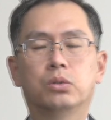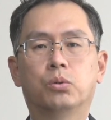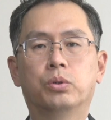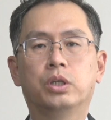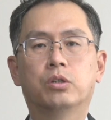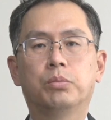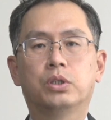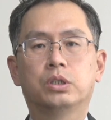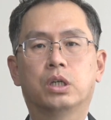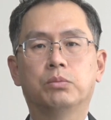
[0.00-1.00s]
동의어
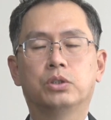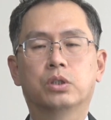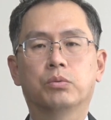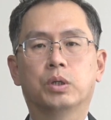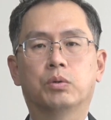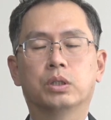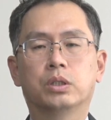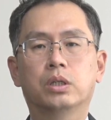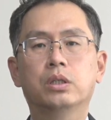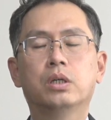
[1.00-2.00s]
표시하면서
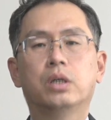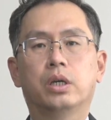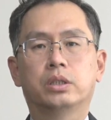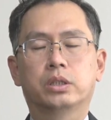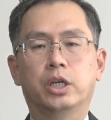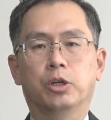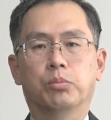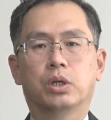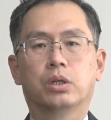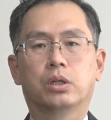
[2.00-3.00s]
외웠던 escape